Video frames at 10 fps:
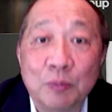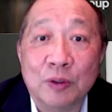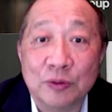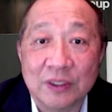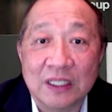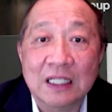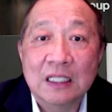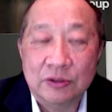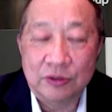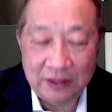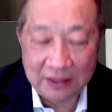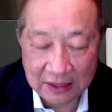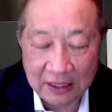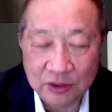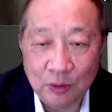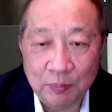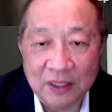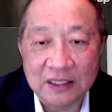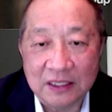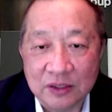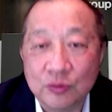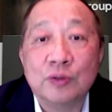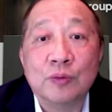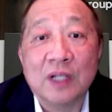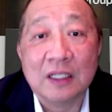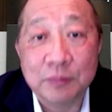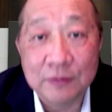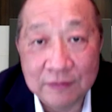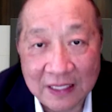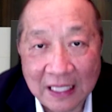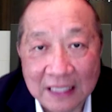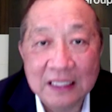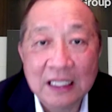这个是我觉得业一个人寿保险是最重要的部分，